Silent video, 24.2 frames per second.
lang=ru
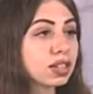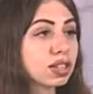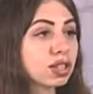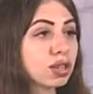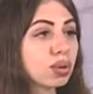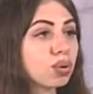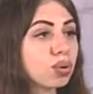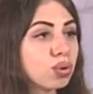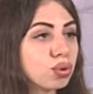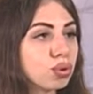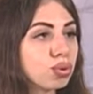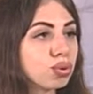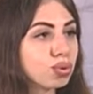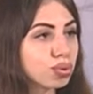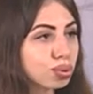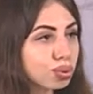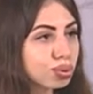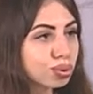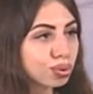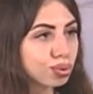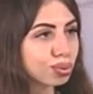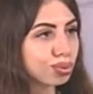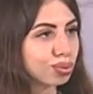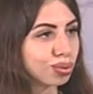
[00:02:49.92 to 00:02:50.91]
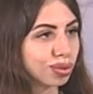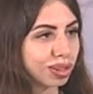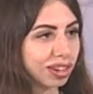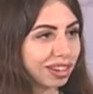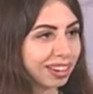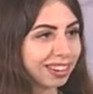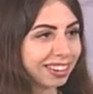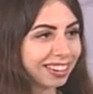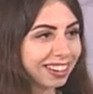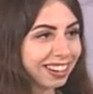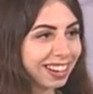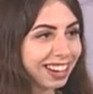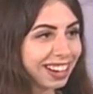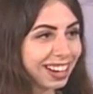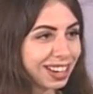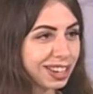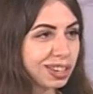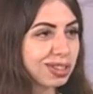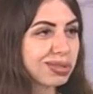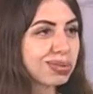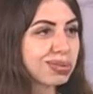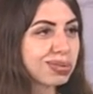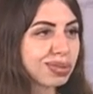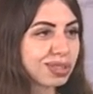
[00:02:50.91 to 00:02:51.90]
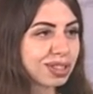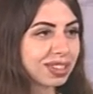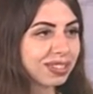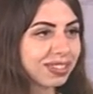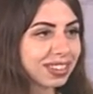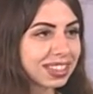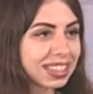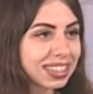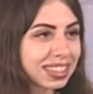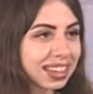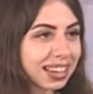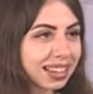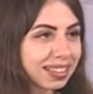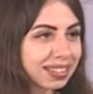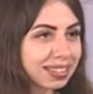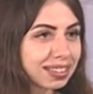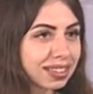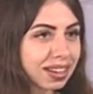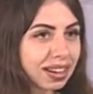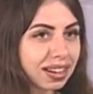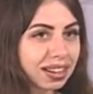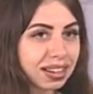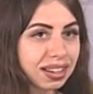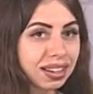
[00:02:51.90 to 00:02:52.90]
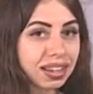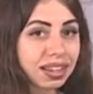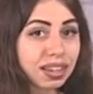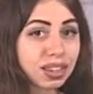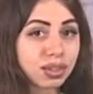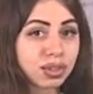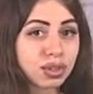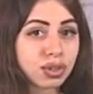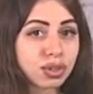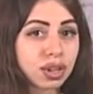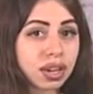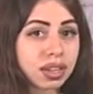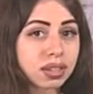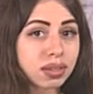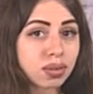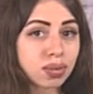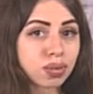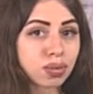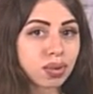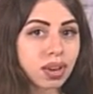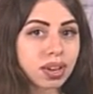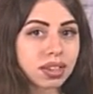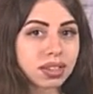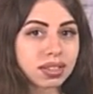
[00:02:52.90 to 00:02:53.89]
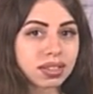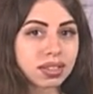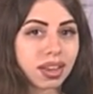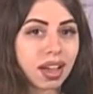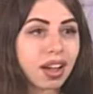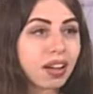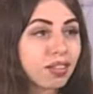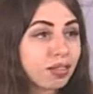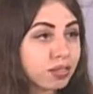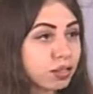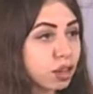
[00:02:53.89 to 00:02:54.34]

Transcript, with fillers: такой структуры – ресурсного центра, и сейчас у нас в